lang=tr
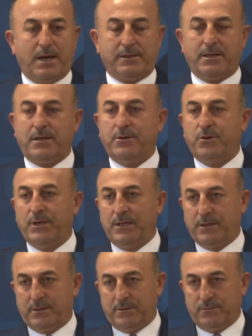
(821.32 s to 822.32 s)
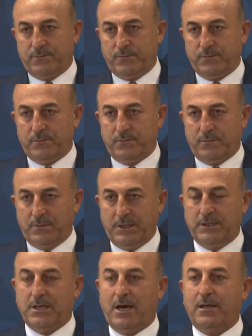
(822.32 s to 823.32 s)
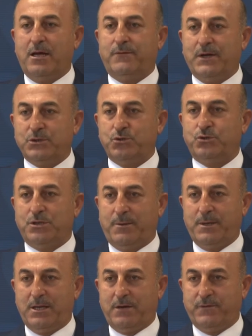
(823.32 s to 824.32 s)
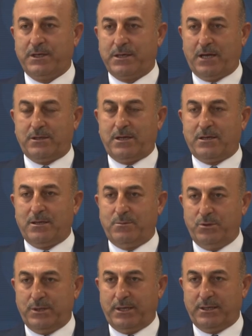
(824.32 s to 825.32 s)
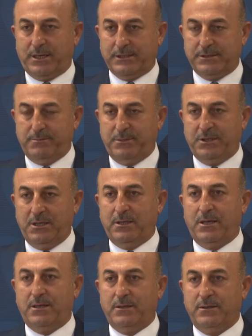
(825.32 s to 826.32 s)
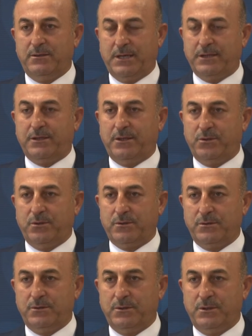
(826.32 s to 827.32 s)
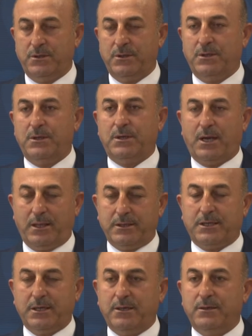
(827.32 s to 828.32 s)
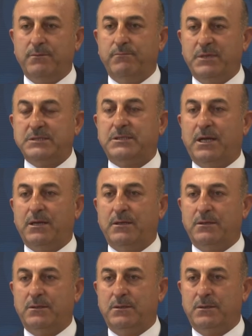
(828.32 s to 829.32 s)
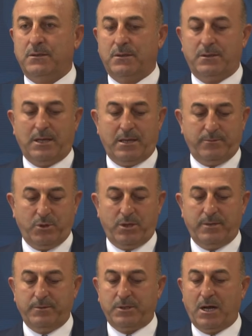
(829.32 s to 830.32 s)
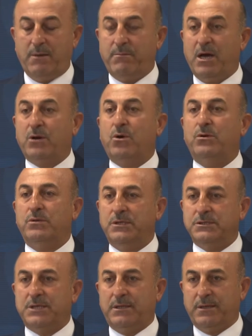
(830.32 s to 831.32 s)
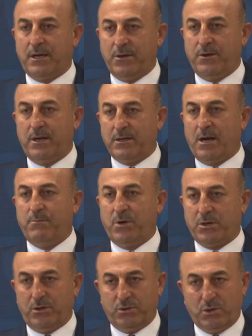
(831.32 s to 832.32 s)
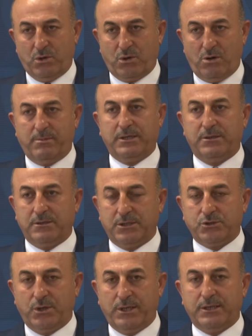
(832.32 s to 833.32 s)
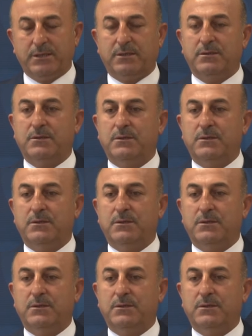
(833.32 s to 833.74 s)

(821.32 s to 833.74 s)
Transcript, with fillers: Katar'a yönelik iddialar var, suçlamalar var. Katar da bunları kesin bir dille reddediyor. Kaldı ki biz de yani böyle bir ambargonun insanlara yönelik ambargonun doğru olmadığını da söyledik.